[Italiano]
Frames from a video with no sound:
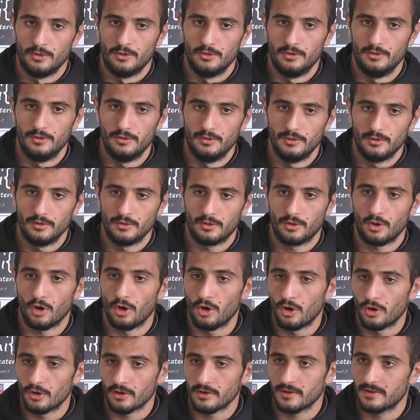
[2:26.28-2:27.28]
eh,
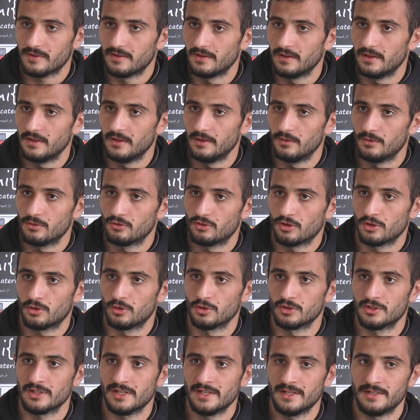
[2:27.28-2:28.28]
corti in un
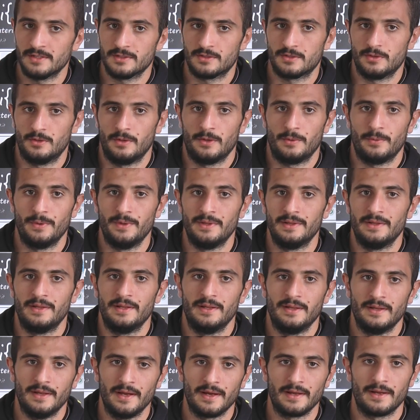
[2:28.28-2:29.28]
certo senso e
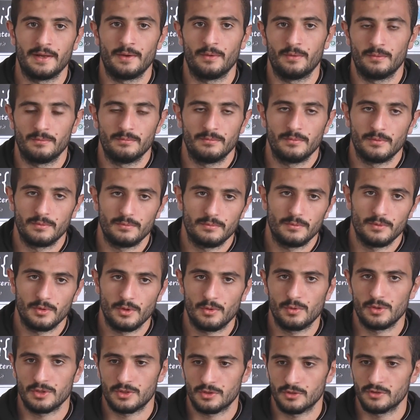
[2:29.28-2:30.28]
quindi anche in, in
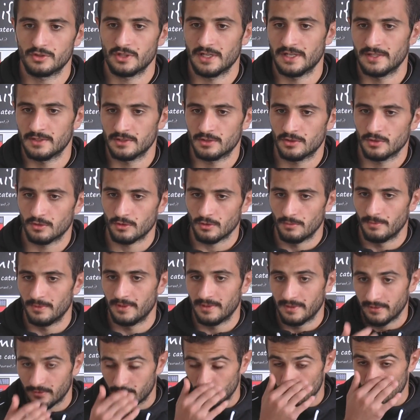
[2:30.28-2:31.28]
questo senso,
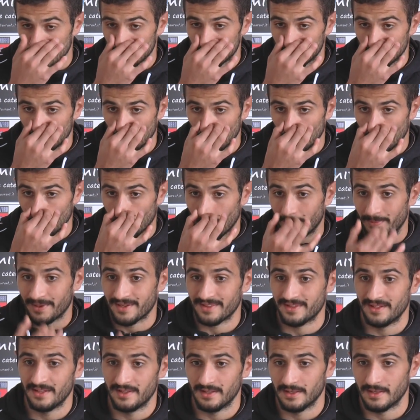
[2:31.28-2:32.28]
come è successo nell'ultima
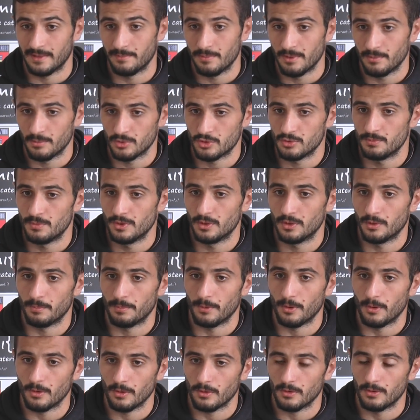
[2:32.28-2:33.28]
partita che abbiamo subito
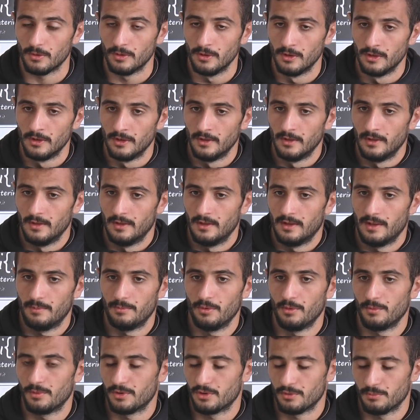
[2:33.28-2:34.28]
poco,
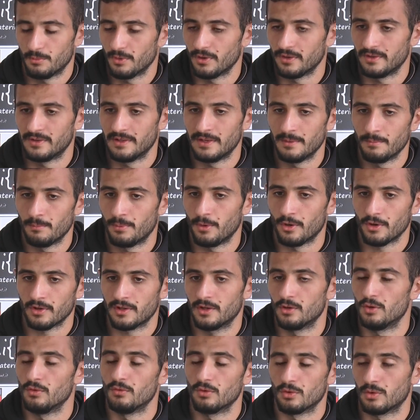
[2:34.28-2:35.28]
abbiamo preso pochi tiri in
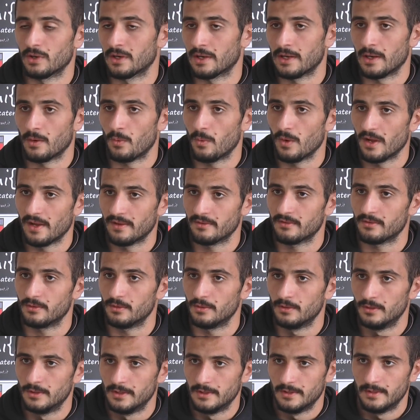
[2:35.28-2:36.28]
porta, è dovuto anche a
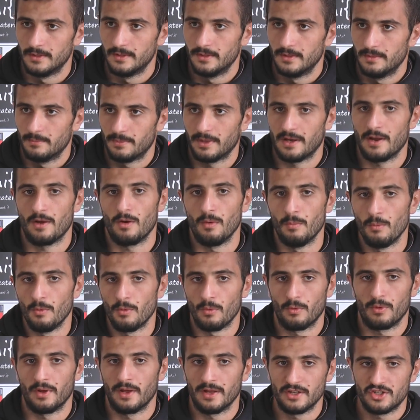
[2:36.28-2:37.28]
questo perché
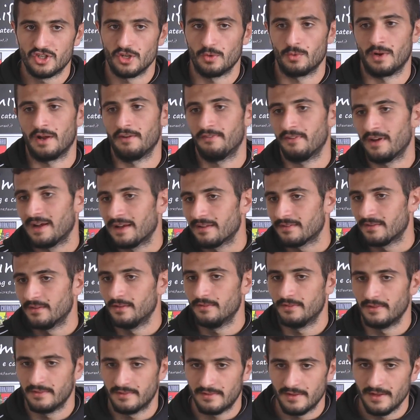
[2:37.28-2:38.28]
comunque c'è una fase
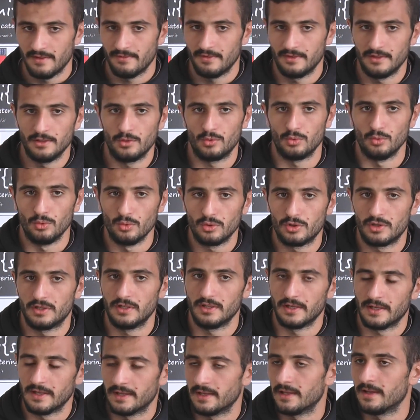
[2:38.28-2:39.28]
difensiva di
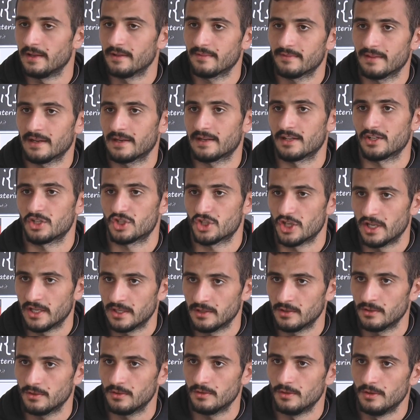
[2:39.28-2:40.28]
tutti che sta
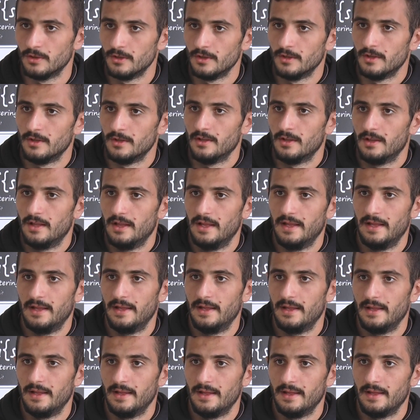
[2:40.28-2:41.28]
crescendo
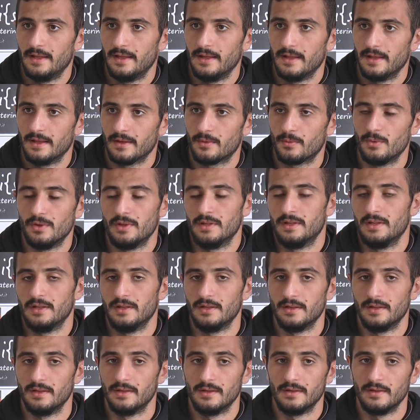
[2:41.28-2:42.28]
e
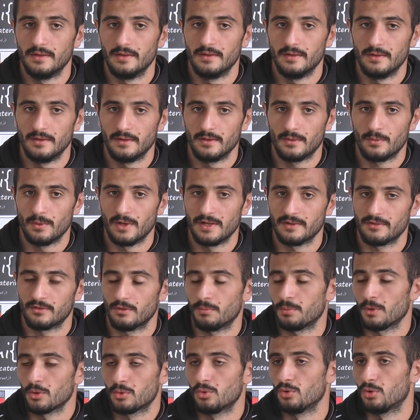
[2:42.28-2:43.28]
quindi questo,
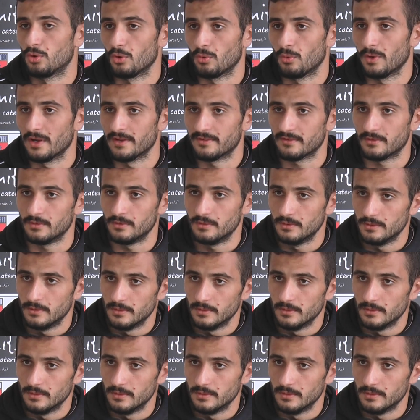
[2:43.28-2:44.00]
soprattutto questo.